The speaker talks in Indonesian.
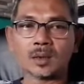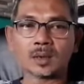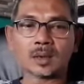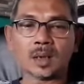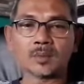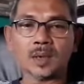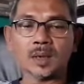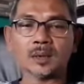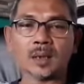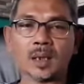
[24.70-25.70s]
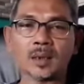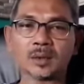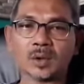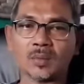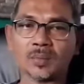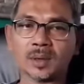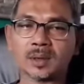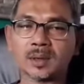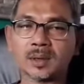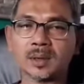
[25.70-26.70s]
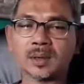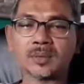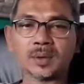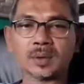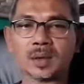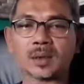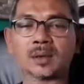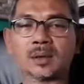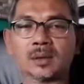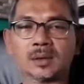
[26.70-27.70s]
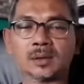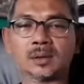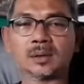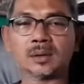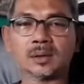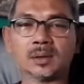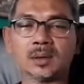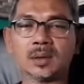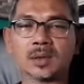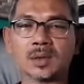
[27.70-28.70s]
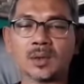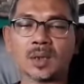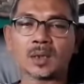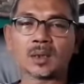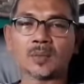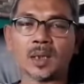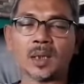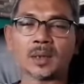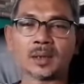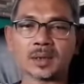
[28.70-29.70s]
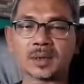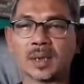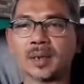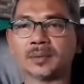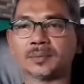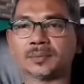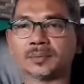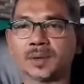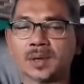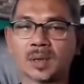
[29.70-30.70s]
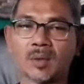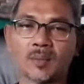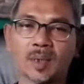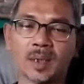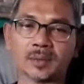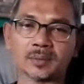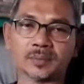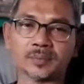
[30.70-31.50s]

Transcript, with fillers: Sedang menjadi trending topik di Twitter, seorang kepala desa di Jawa Barat.